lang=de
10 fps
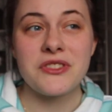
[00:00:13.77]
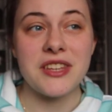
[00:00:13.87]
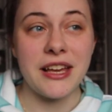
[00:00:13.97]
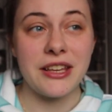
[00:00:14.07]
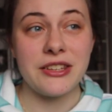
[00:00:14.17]

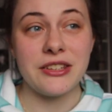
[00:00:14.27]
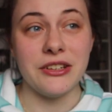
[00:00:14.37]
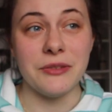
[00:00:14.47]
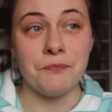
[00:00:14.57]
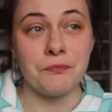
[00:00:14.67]
zeige ich,
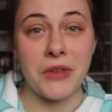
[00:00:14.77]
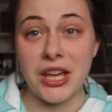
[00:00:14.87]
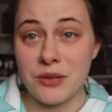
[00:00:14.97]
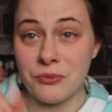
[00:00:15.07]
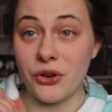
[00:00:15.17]
ähm,
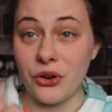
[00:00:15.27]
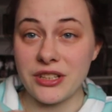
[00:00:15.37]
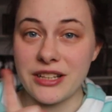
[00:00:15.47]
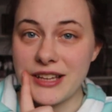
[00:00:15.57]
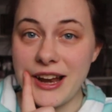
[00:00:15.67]
rede ich mit
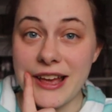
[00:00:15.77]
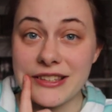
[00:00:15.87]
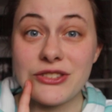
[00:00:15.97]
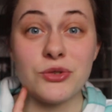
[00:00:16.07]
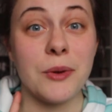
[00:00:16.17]
euch als
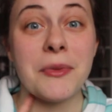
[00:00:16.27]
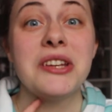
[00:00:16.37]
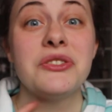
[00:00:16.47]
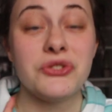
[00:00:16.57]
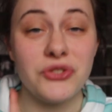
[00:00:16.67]
allererstes über
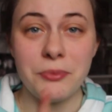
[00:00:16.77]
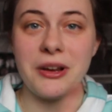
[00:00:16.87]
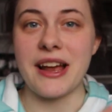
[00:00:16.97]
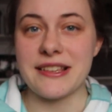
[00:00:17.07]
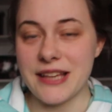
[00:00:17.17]
mein
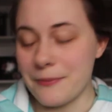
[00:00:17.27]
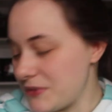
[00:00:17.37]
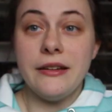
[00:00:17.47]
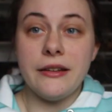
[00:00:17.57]
Subglas-Update.